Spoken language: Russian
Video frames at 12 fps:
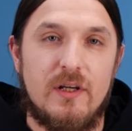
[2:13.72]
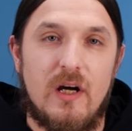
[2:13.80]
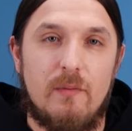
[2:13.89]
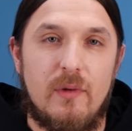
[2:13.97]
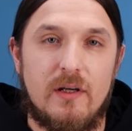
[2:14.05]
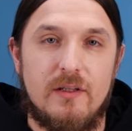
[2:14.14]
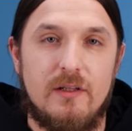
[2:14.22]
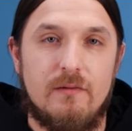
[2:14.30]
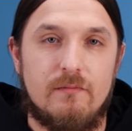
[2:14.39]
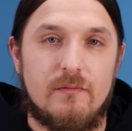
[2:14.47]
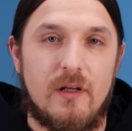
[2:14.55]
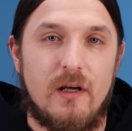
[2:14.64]
app
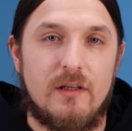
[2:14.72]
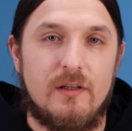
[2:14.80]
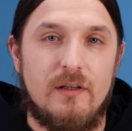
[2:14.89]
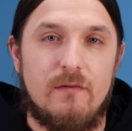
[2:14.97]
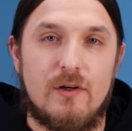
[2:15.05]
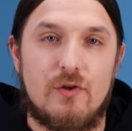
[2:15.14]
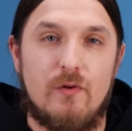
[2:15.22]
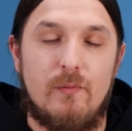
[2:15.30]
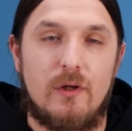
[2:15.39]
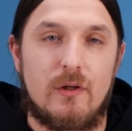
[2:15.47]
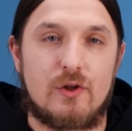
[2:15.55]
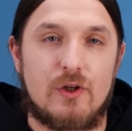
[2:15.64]
ID на ID вашего
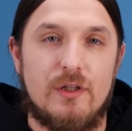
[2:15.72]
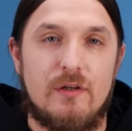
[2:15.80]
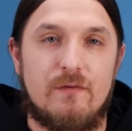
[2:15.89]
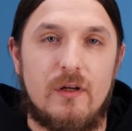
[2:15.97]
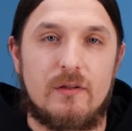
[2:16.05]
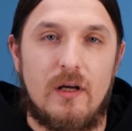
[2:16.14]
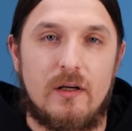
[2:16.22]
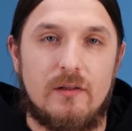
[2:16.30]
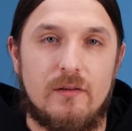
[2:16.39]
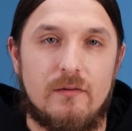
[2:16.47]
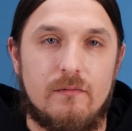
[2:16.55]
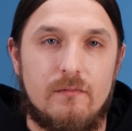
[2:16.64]
приложения ВКонтакте.